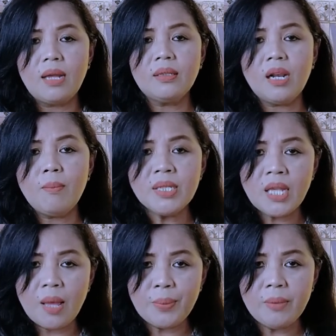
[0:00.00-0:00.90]
antara
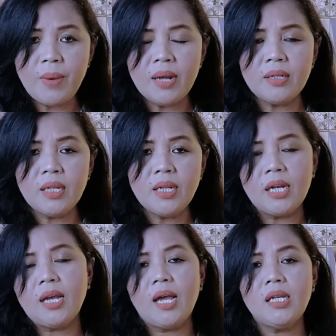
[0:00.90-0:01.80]
masalah pribadi
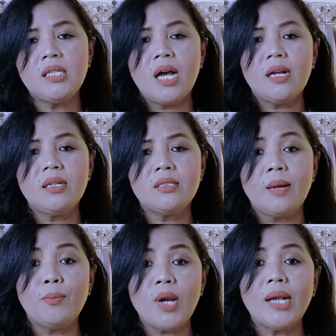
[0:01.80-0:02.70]
dan karir jangan
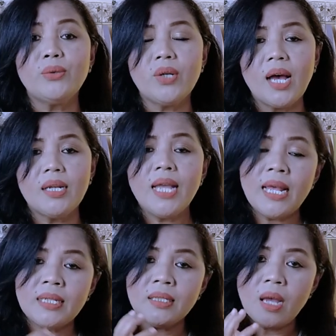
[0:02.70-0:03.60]
dicampur adukkan
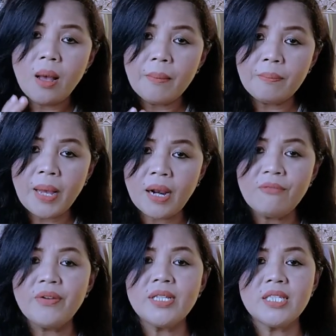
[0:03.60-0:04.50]
dan
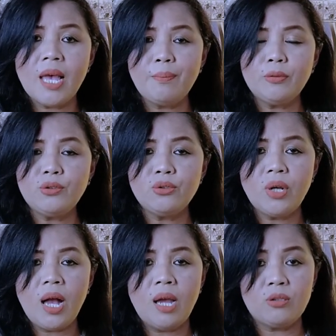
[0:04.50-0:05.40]
para fansnya pun
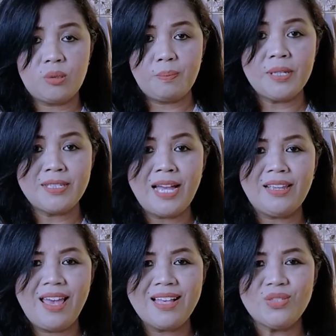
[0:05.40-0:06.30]
juga harus
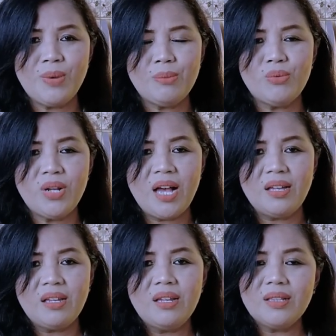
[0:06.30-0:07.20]
bijak ya sobat
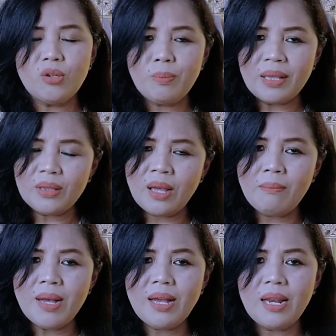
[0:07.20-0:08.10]
bunda
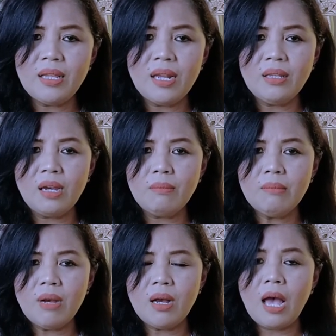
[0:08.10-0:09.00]
terutama kalian yang
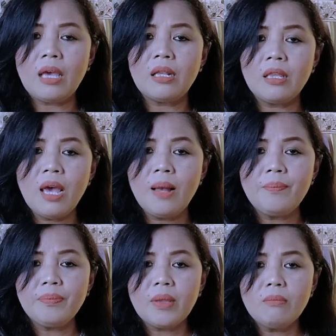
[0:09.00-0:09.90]
memang
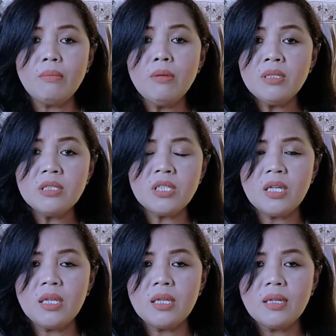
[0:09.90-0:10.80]
akhirnya
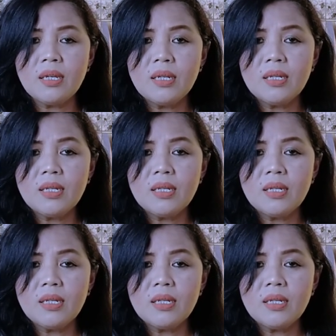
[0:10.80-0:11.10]
membenci